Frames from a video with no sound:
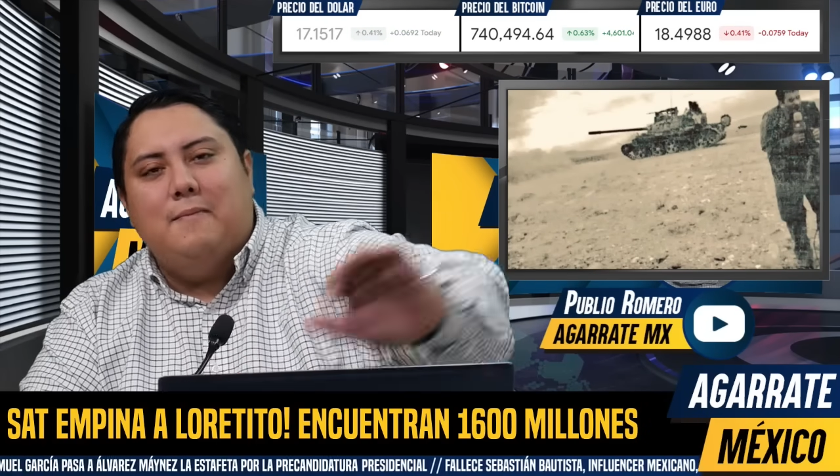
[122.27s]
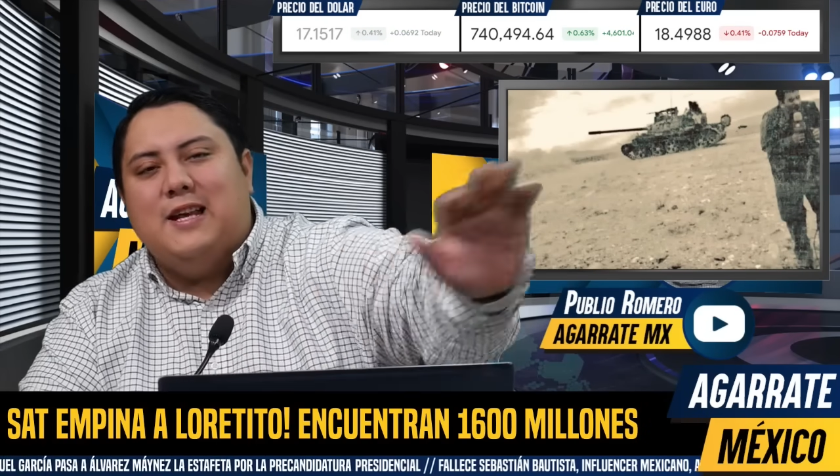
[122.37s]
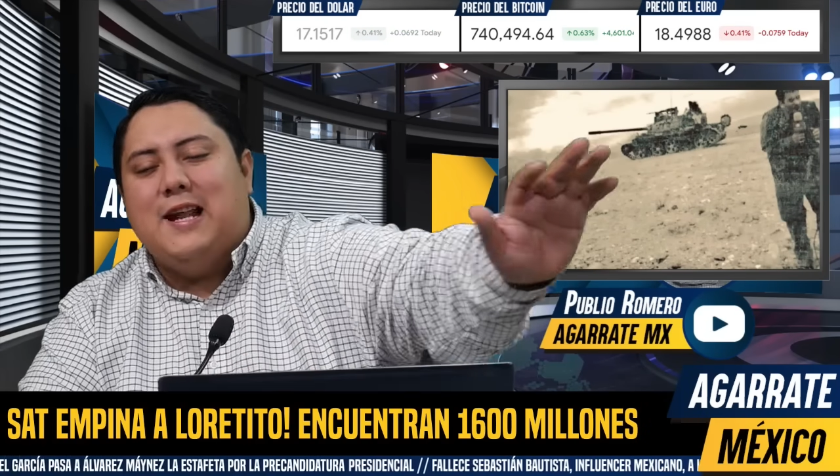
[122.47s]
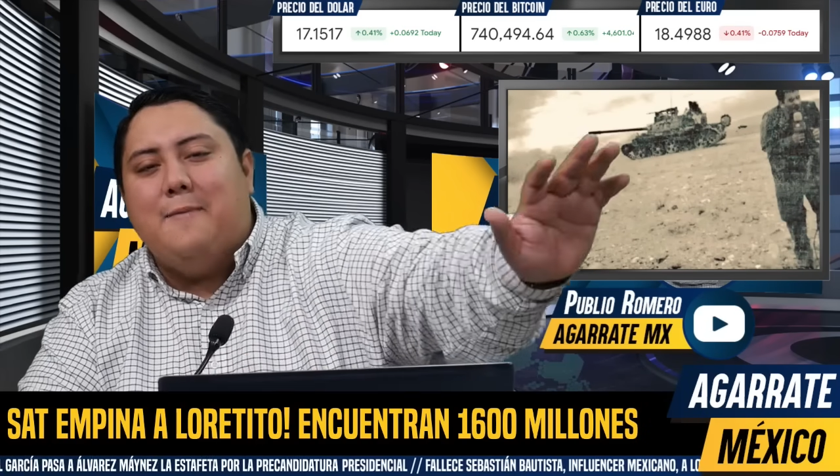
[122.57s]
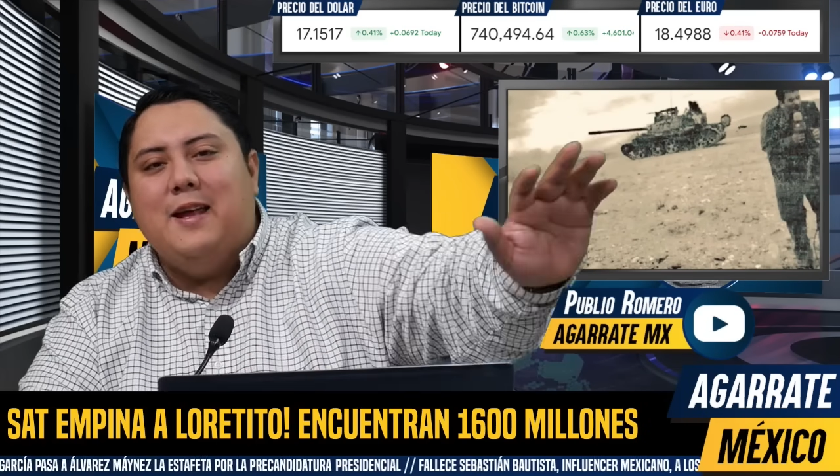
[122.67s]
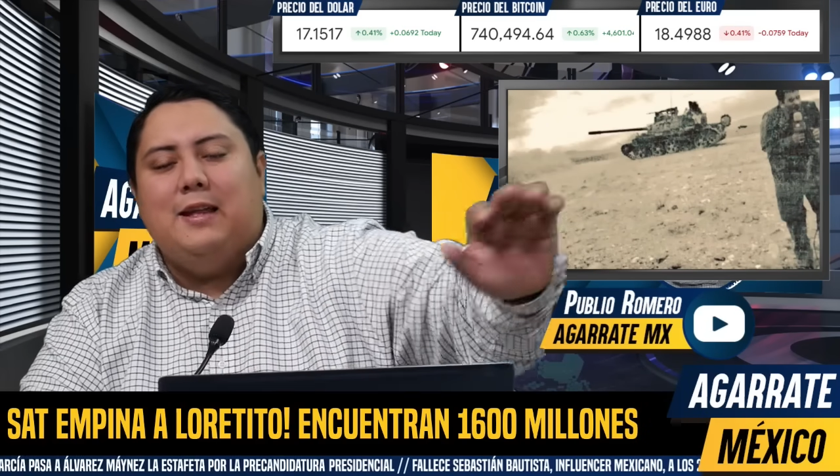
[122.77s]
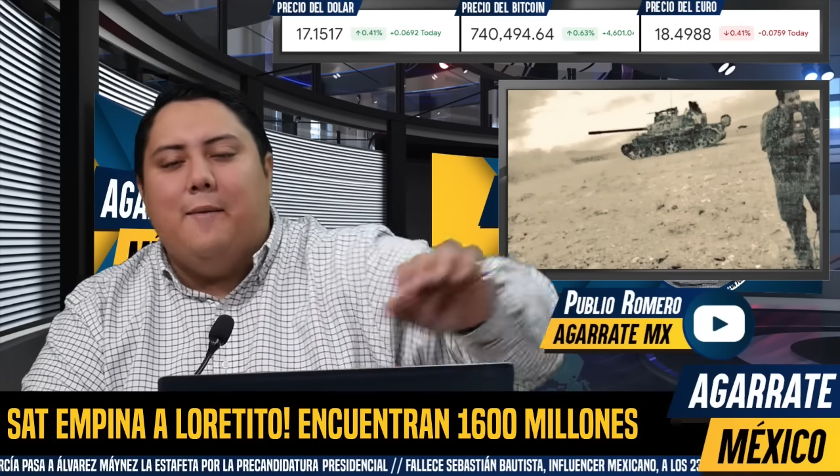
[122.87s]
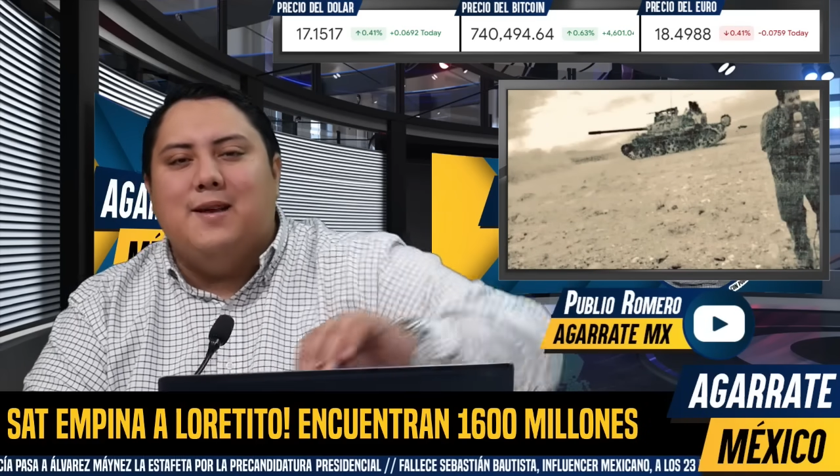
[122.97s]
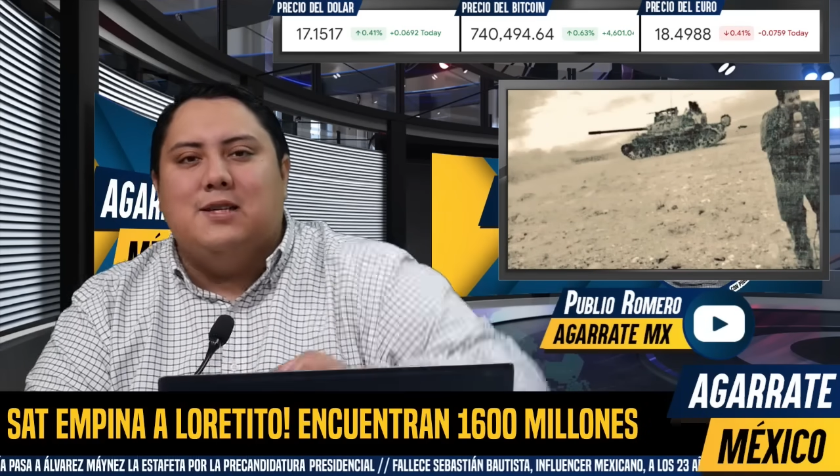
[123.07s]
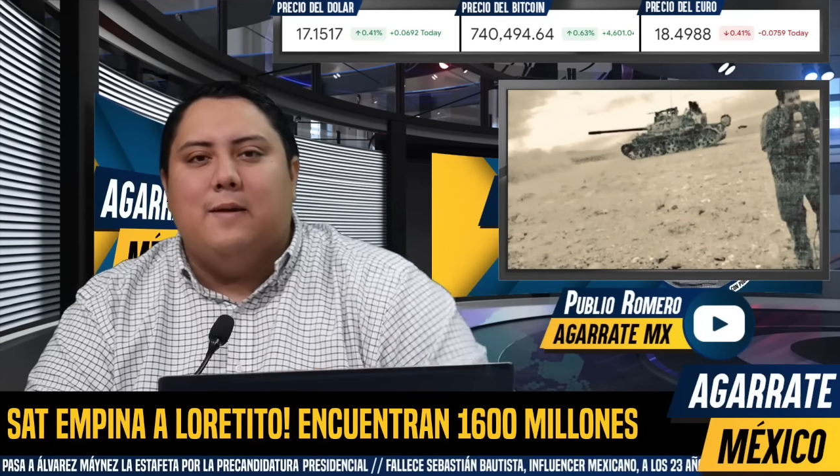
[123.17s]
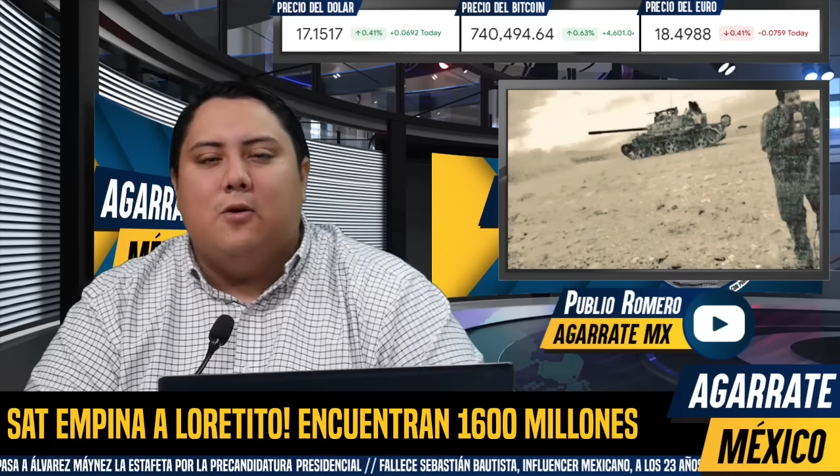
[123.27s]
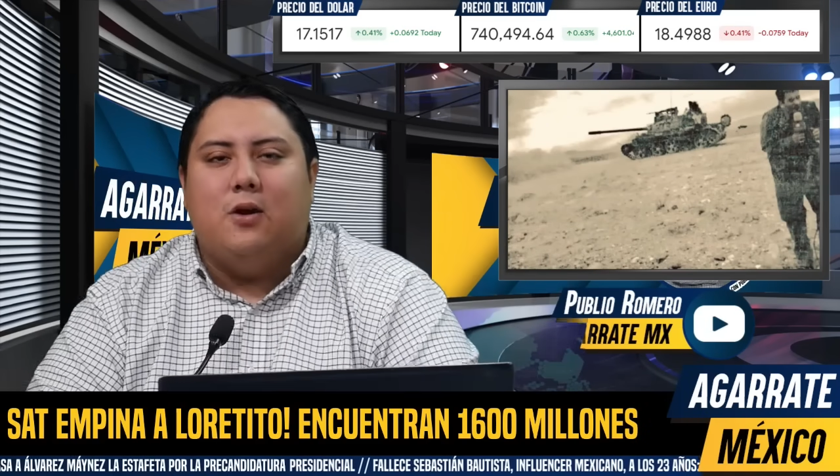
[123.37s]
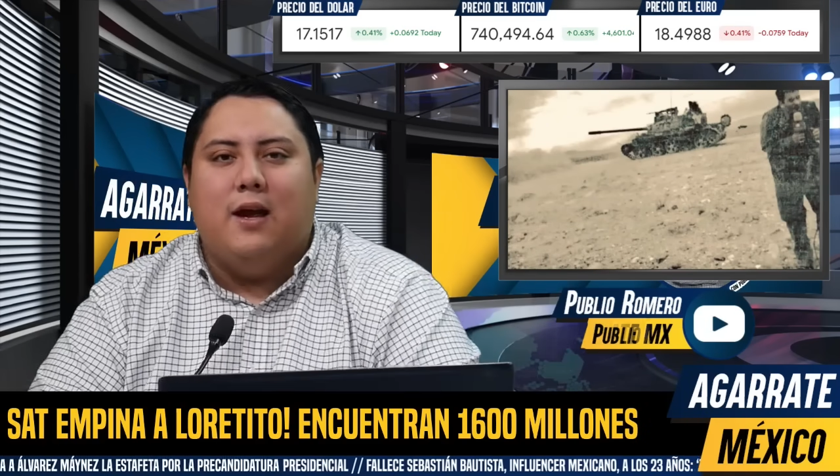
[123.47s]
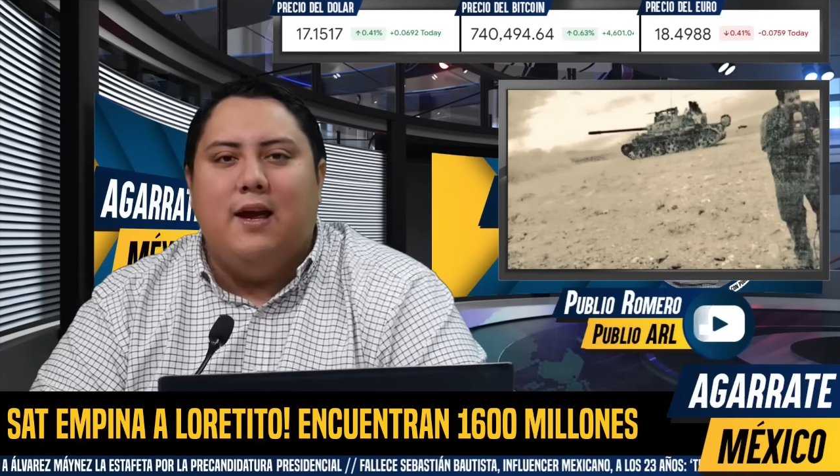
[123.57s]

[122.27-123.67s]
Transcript: la 20 veces mejor que